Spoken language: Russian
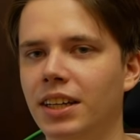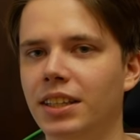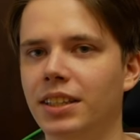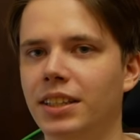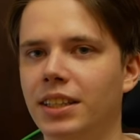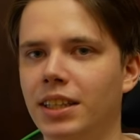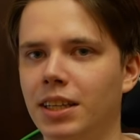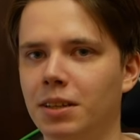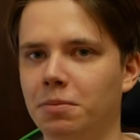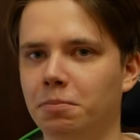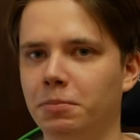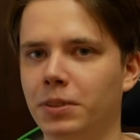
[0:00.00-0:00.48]

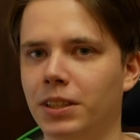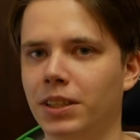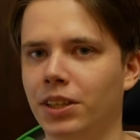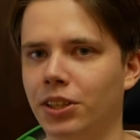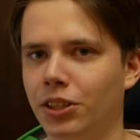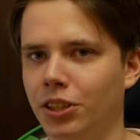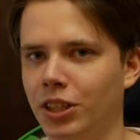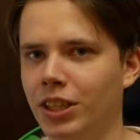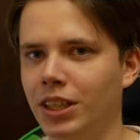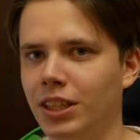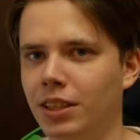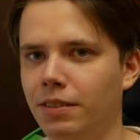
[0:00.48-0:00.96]
тем
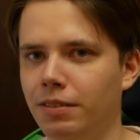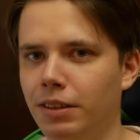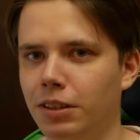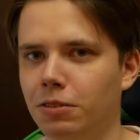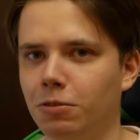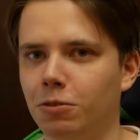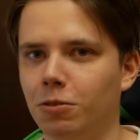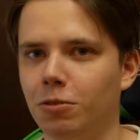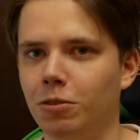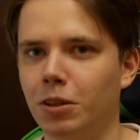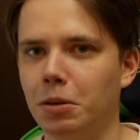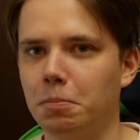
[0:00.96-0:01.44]
сложнее
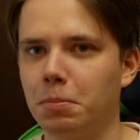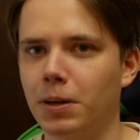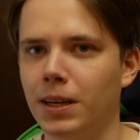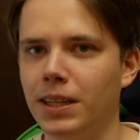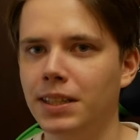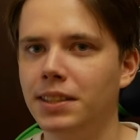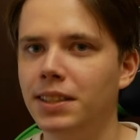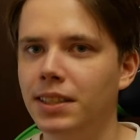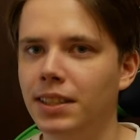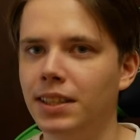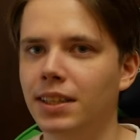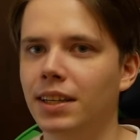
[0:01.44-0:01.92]
свету туда
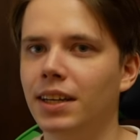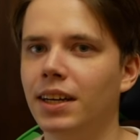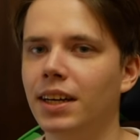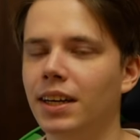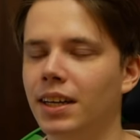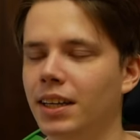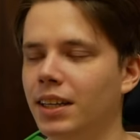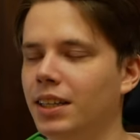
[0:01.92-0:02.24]
пройти.